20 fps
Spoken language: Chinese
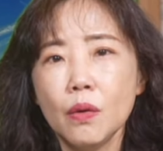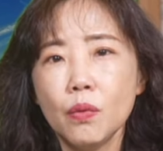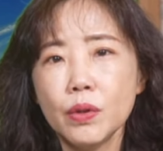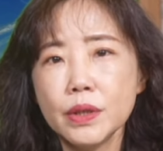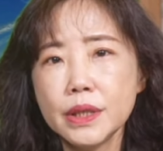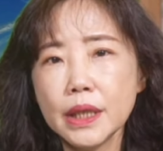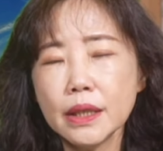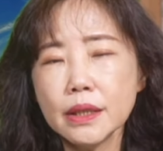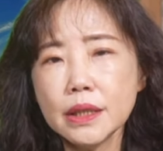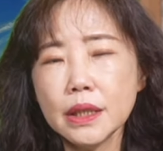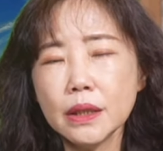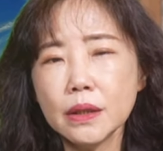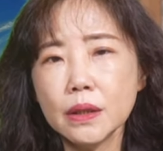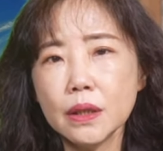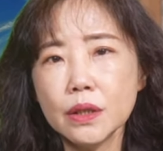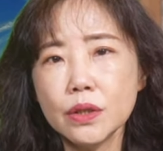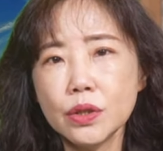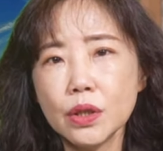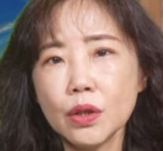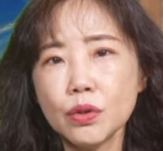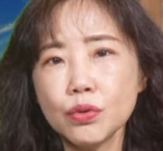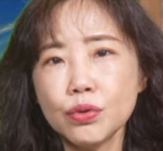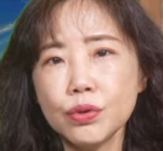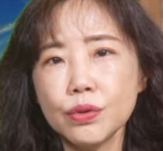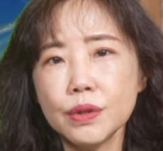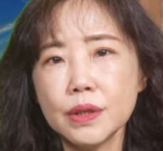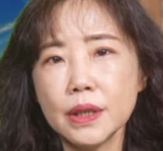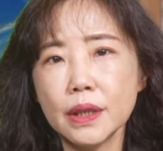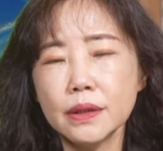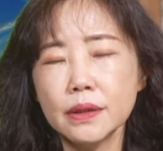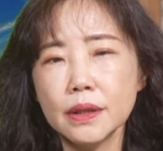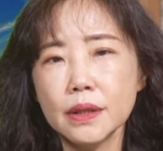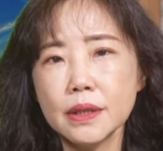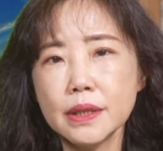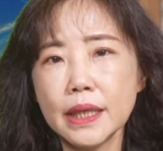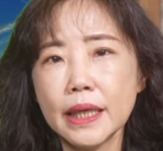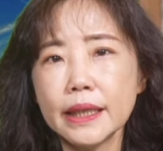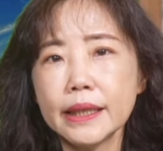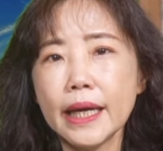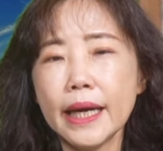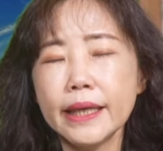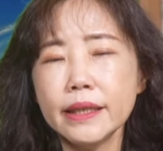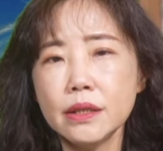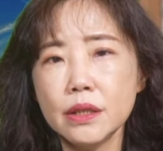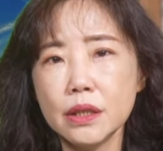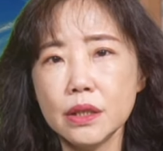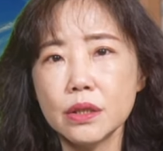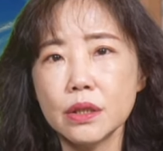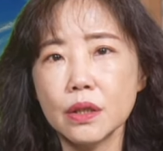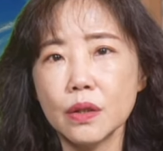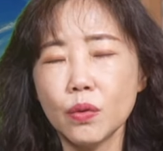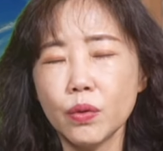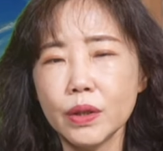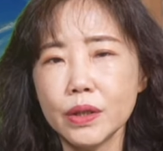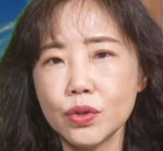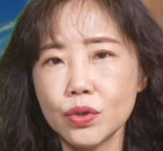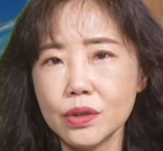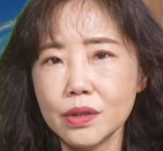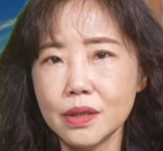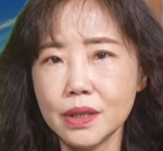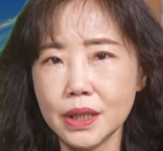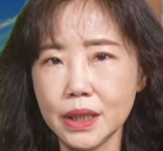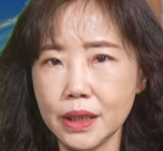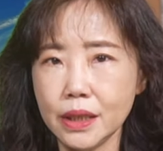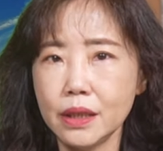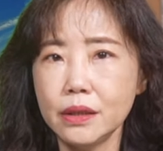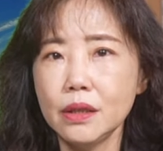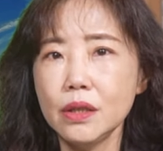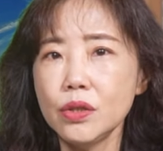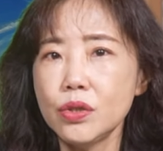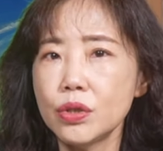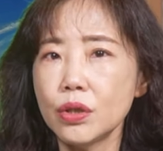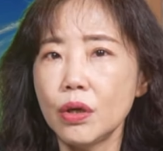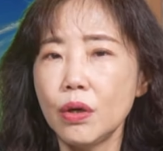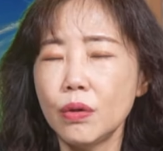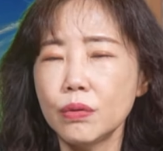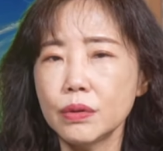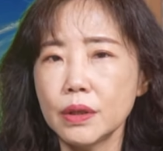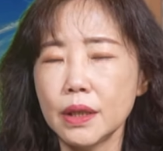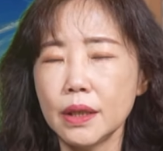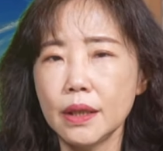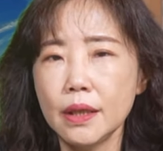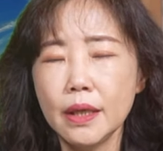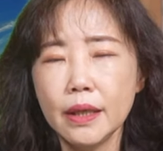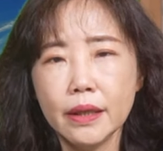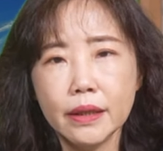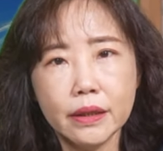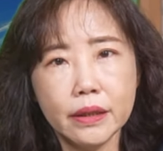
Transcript: 我相信呢，肖旭曾呢，在开记者会之前的时候呢，